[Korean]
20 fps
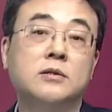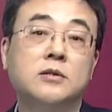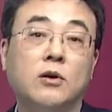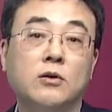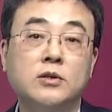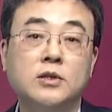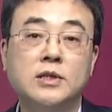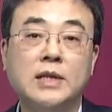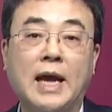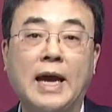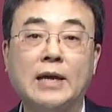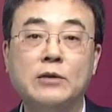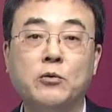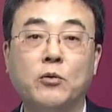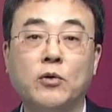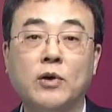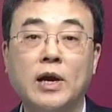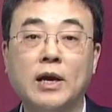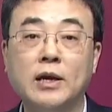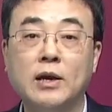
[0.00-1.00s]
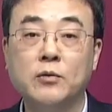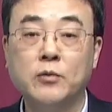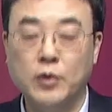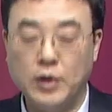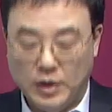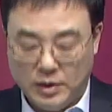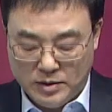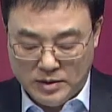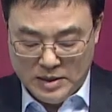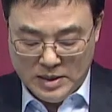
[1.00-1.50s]
접근하도록
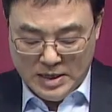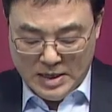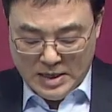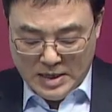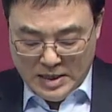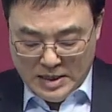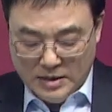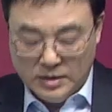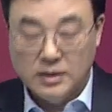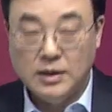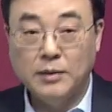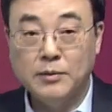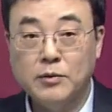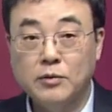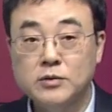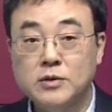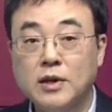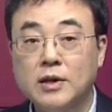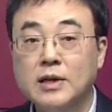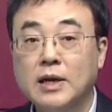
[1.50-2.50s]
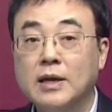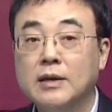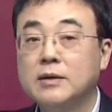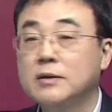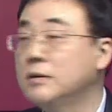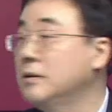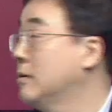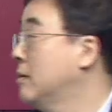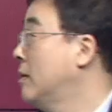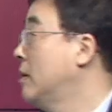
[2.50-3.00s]
하겠고요. 그다음에
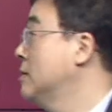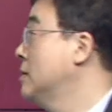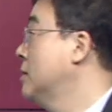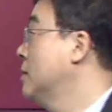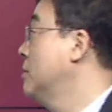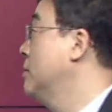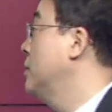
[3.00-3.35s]
손절가는 어, 지금